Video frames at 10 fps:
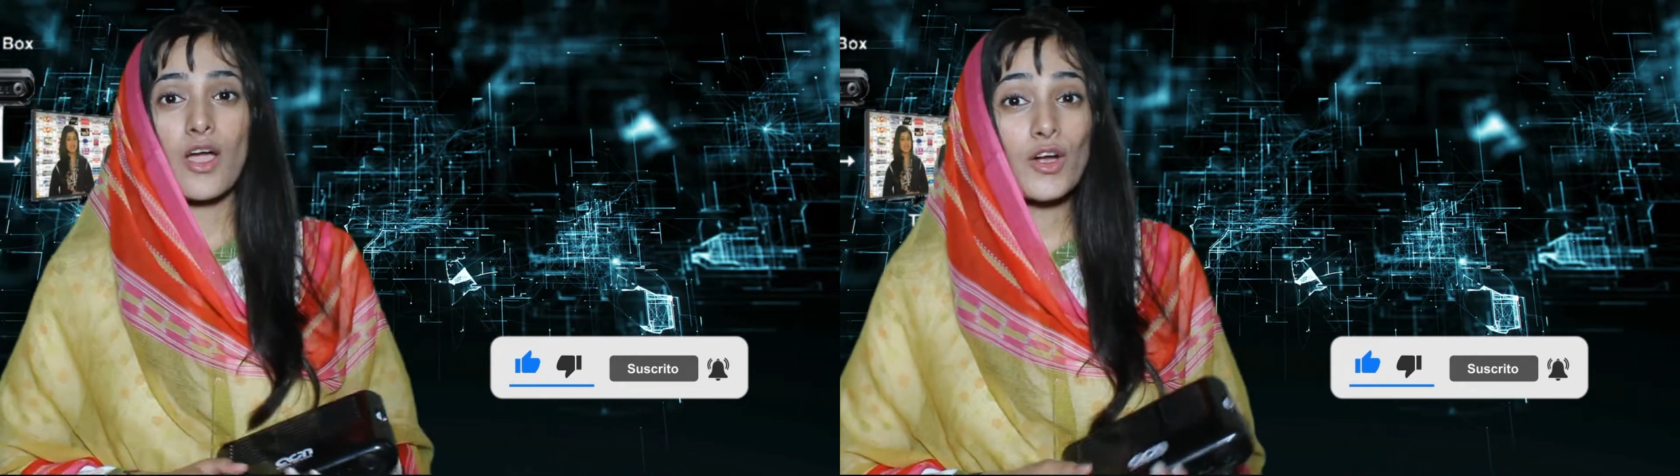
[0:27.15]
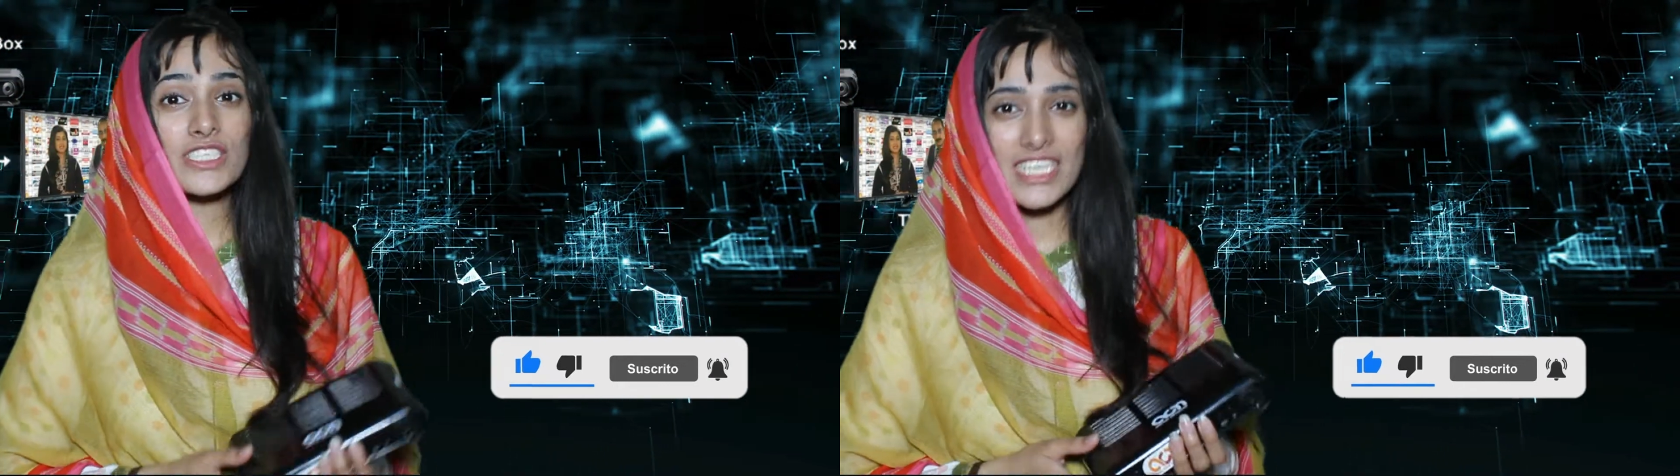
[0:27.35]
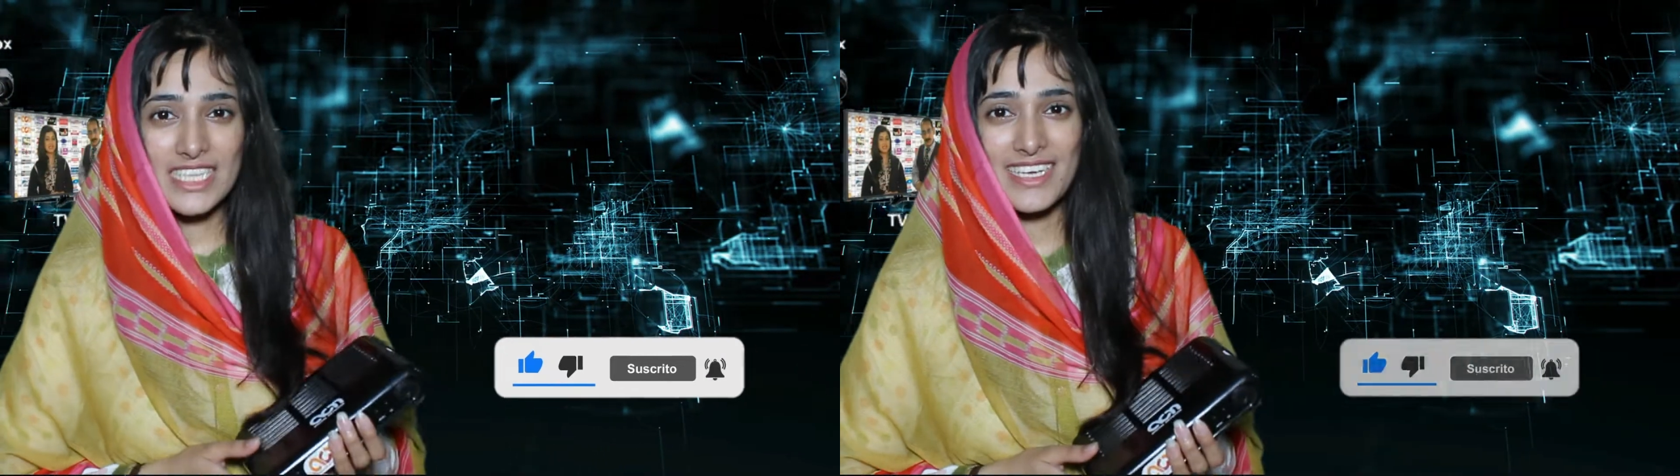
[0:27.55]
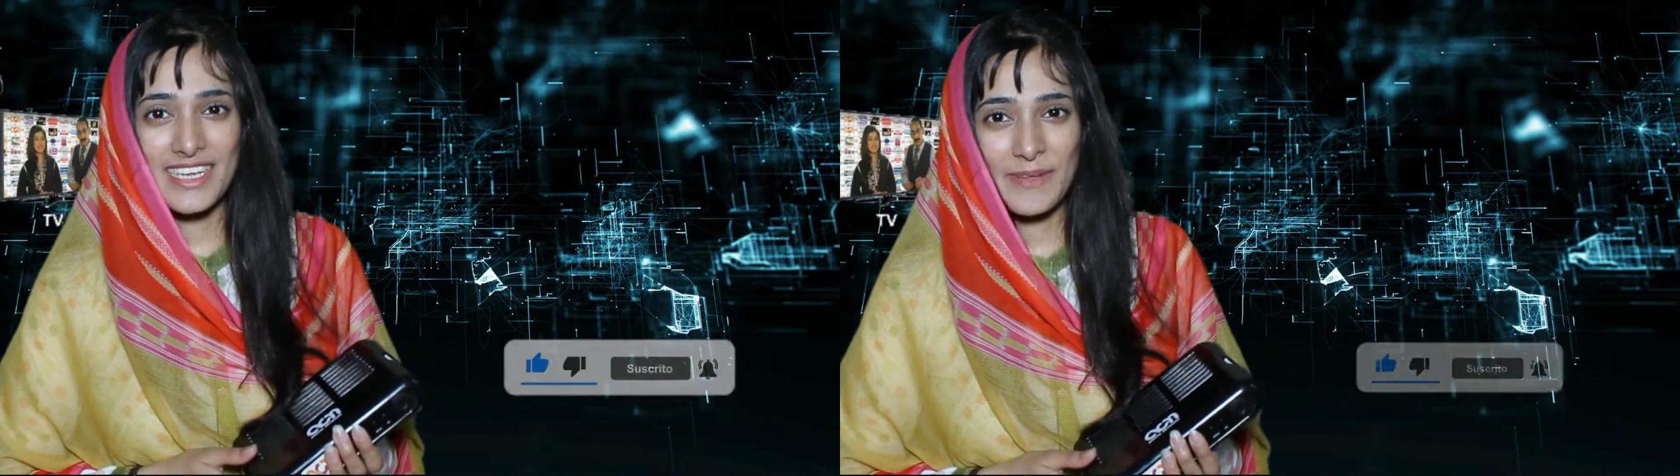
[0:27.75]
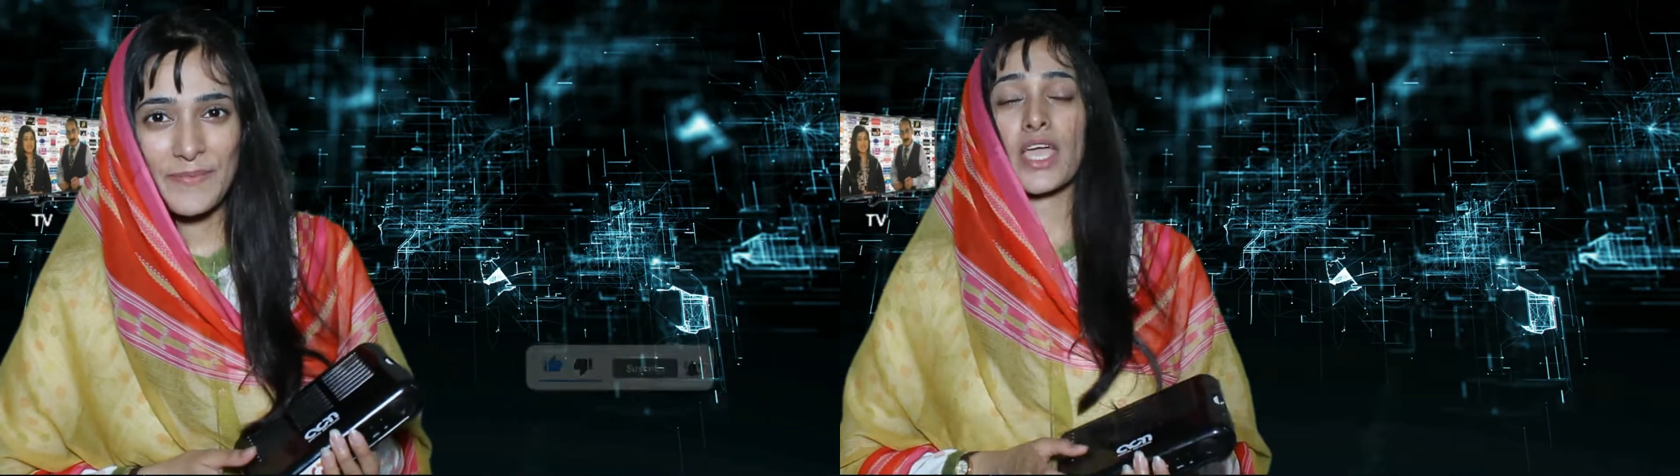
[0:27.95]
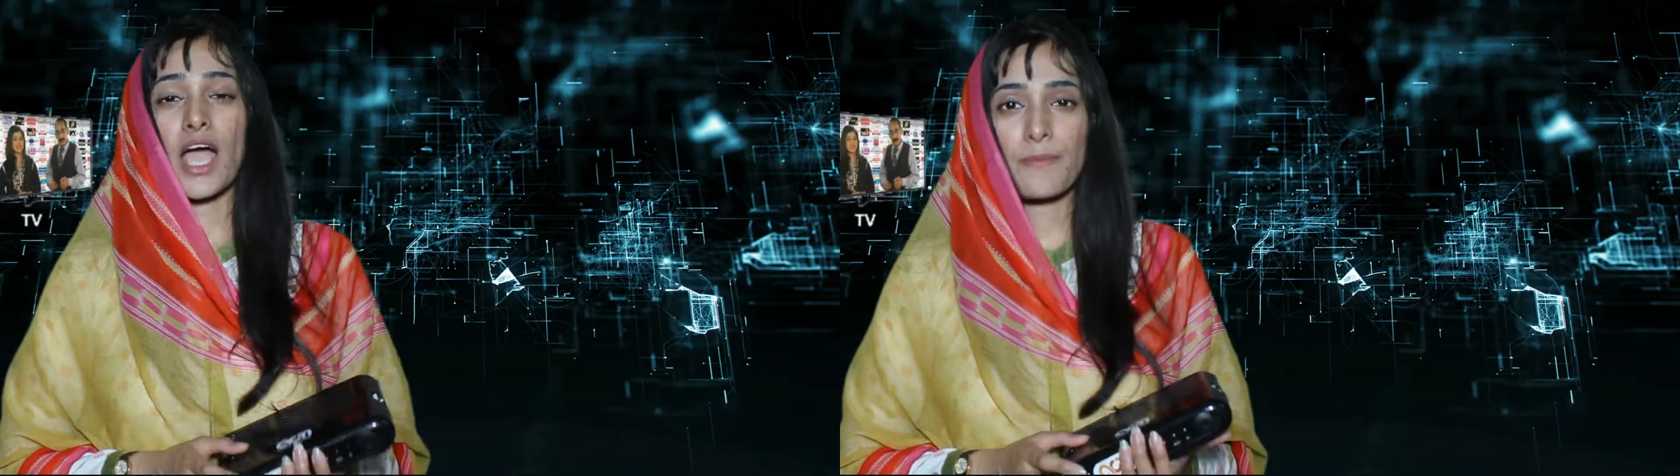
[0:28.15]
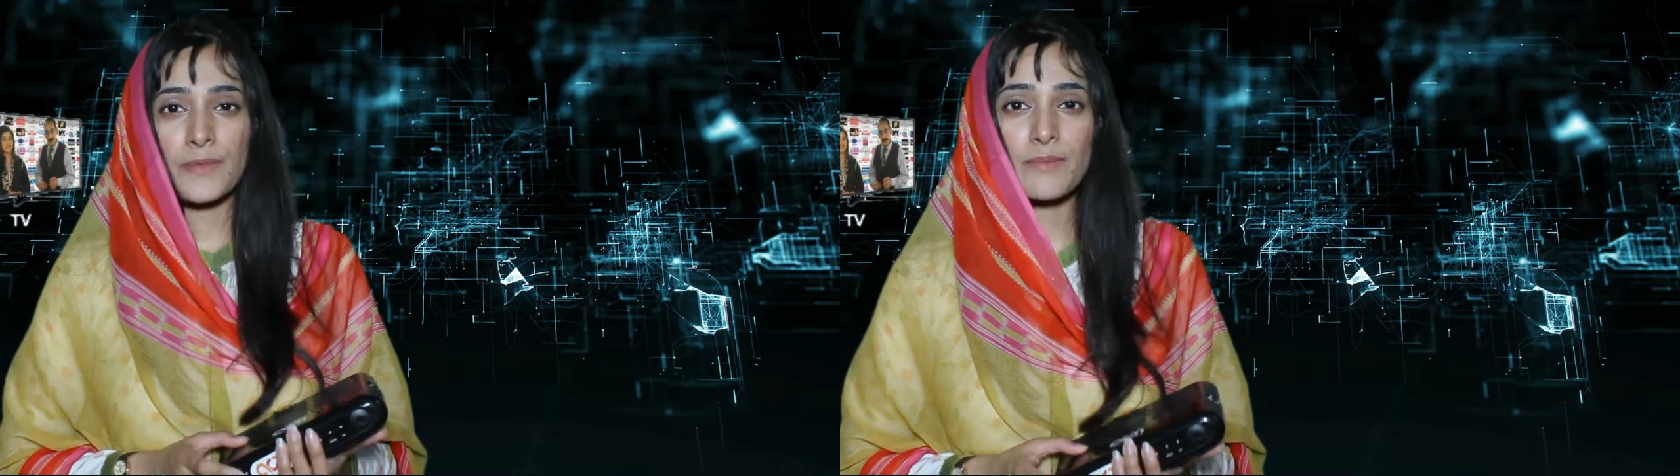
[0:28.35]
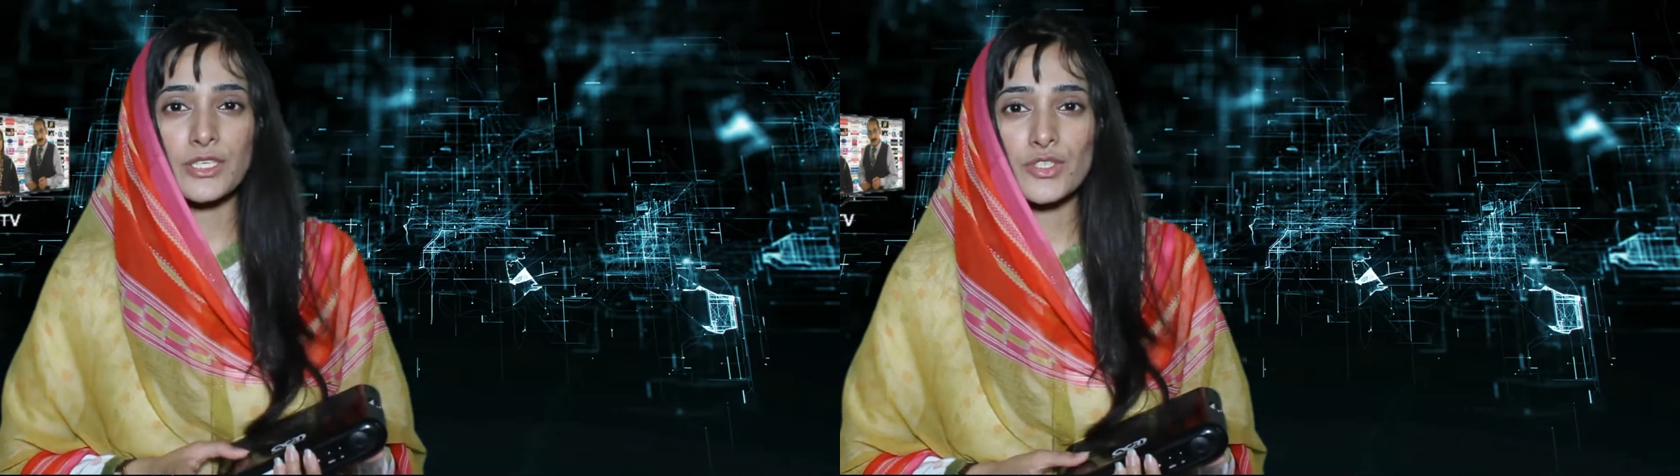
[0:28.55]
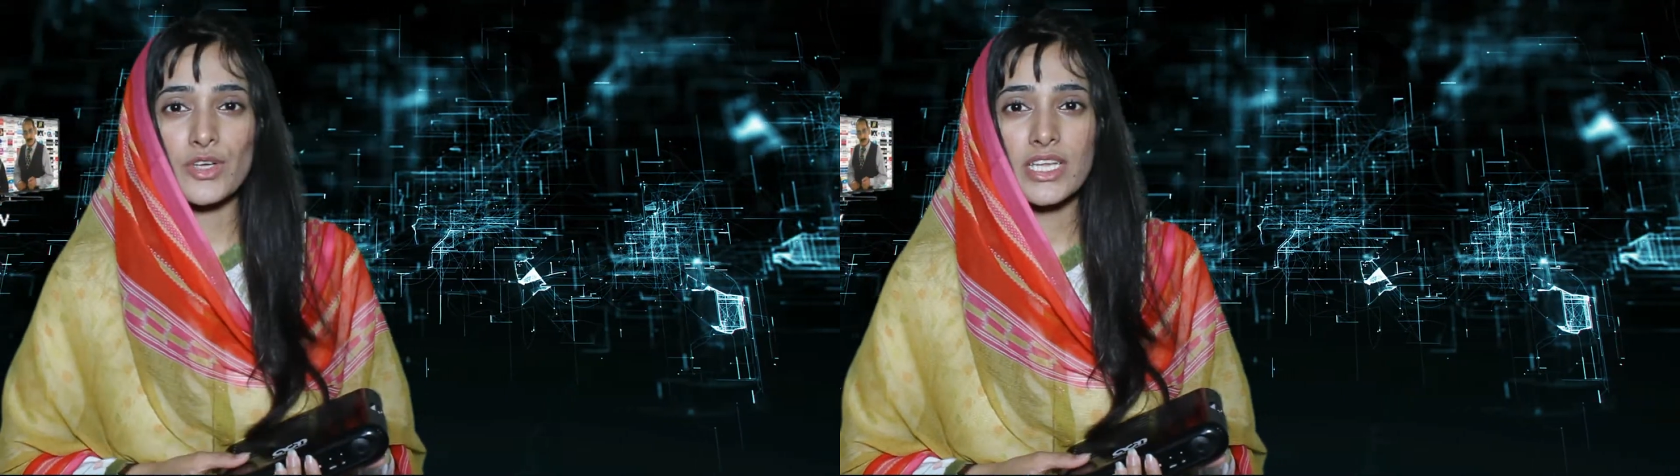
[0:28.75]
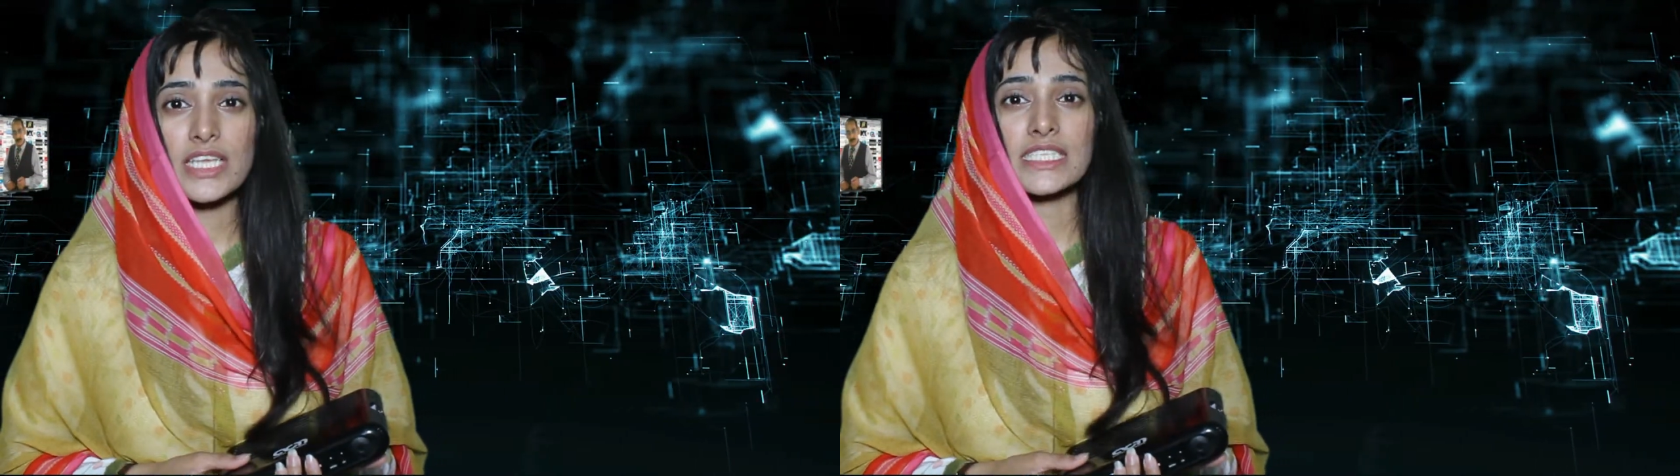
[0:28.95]
और जल्दी करें अपने बच्चों
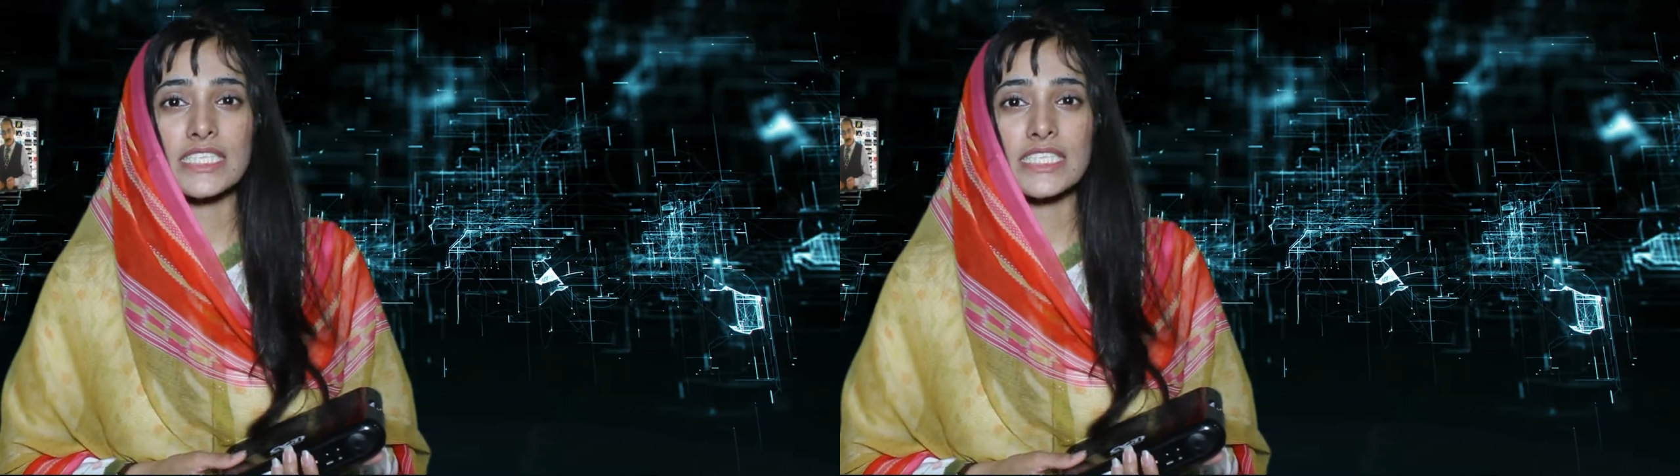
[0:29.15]
के लिए